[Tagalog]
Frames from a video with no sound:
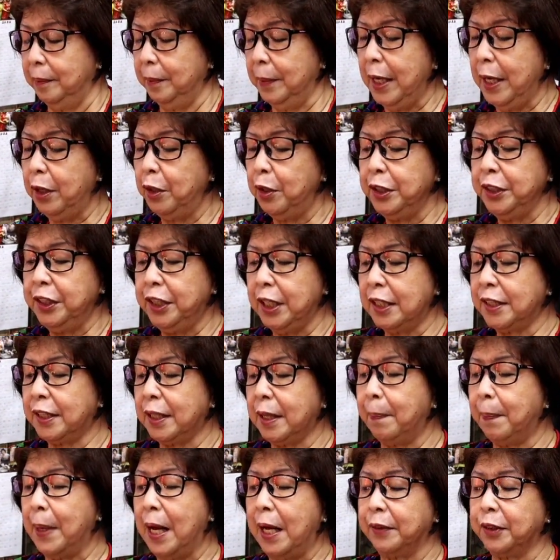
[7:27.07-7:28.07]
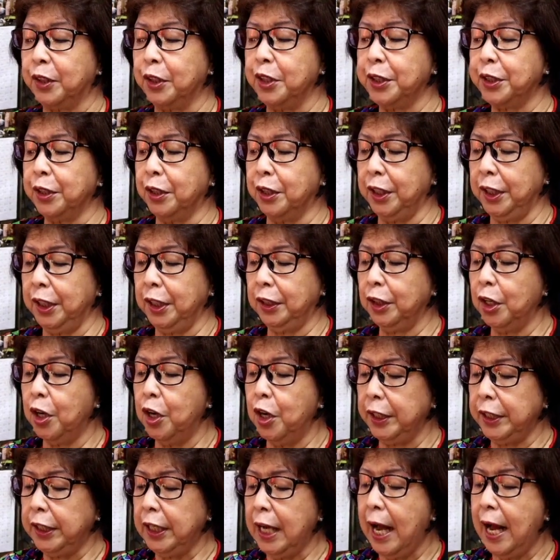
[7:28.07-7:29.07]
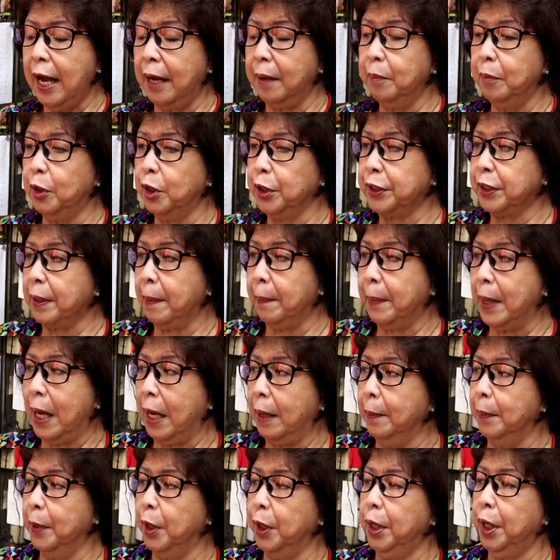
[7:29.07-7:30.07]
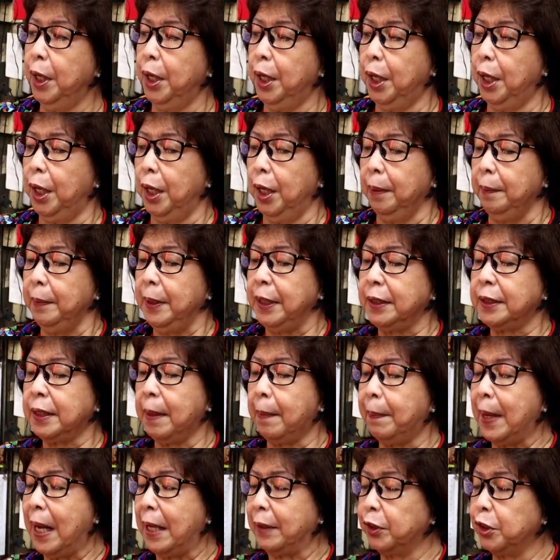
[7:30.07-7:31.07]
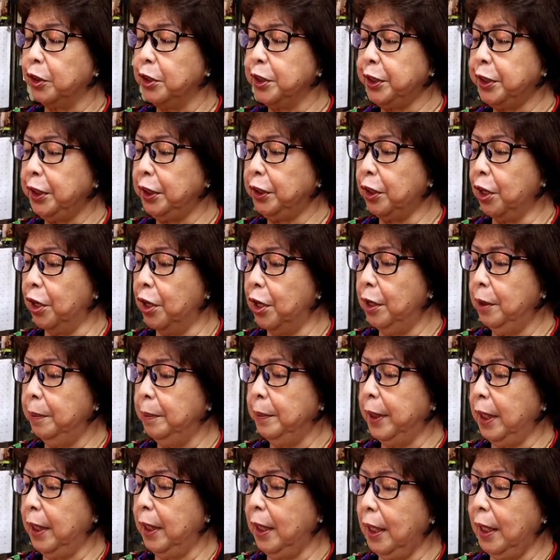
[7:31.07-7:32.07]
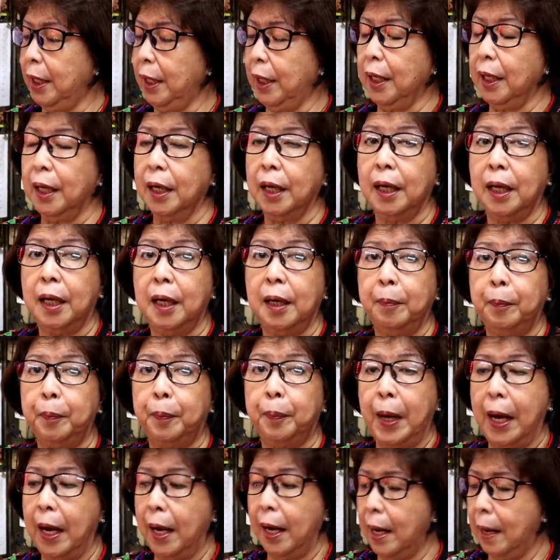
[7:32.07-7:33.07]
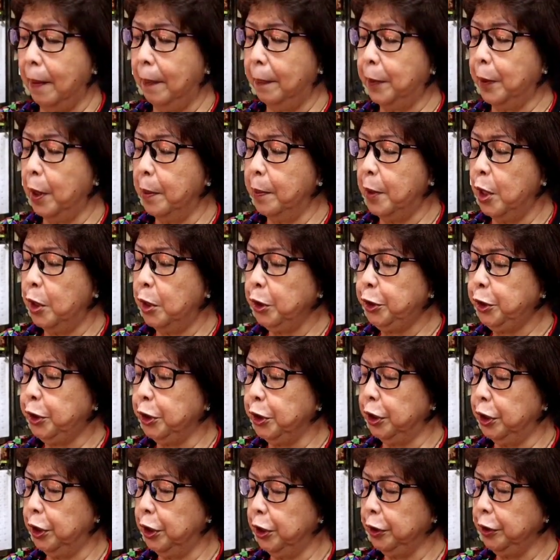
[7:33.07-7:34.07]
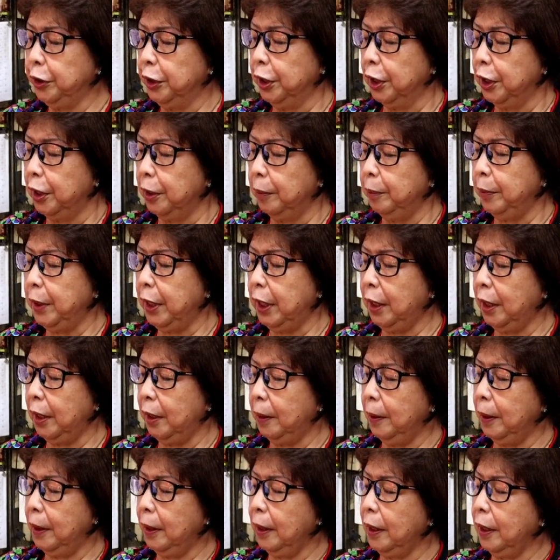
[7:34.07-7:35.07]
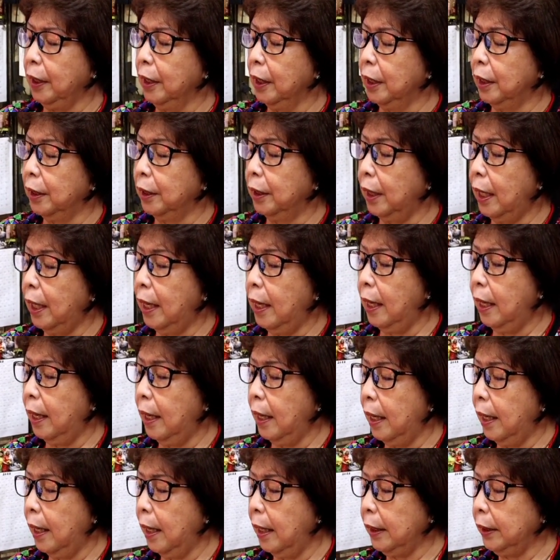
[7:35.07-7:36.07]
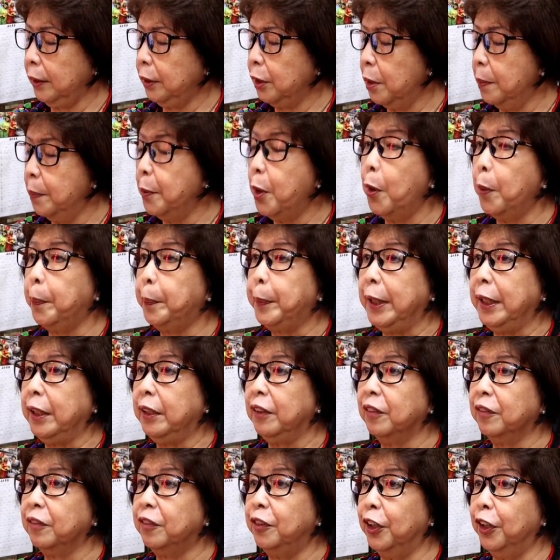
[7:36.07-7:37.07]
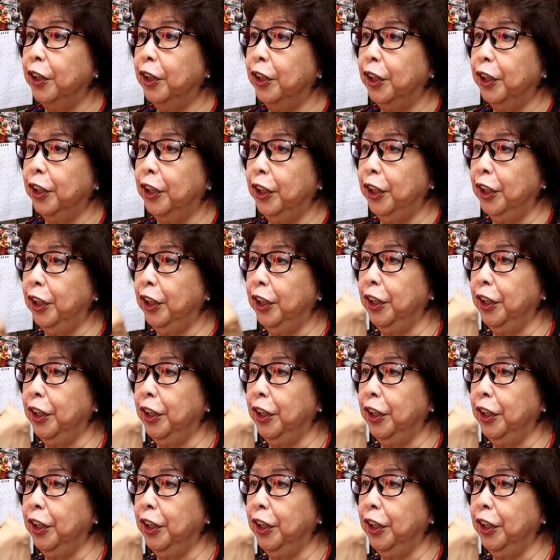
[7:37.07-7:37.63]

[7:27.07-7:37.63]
Meron siya sapatos, no? Oh. ito ihang mo sa bag mo. May sapatos ito, may uh, promotion, may uh, ito mopit mm. for